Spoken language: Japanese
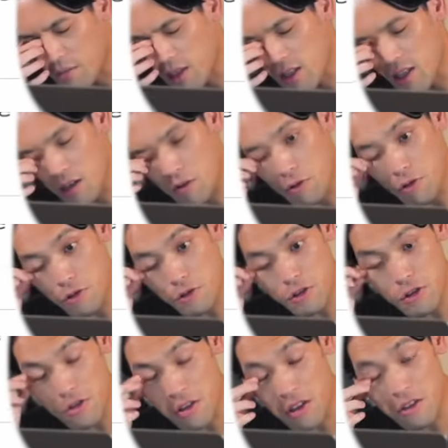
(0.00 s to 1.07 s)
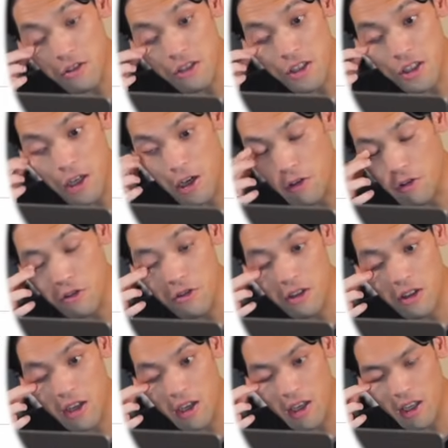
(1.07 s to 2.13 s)
またこう吉野家と違
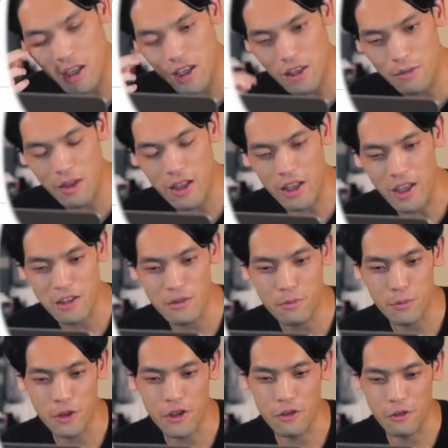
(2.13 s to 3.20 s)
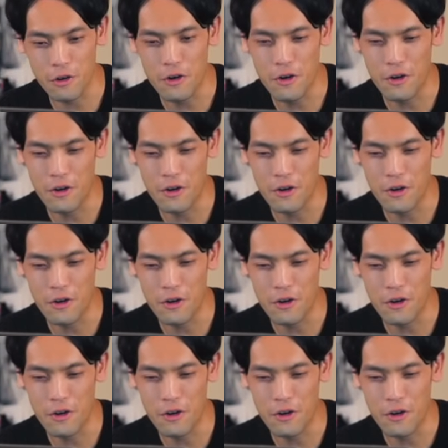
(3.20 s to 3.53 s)
うなんかいい意味で安っぽいっていうの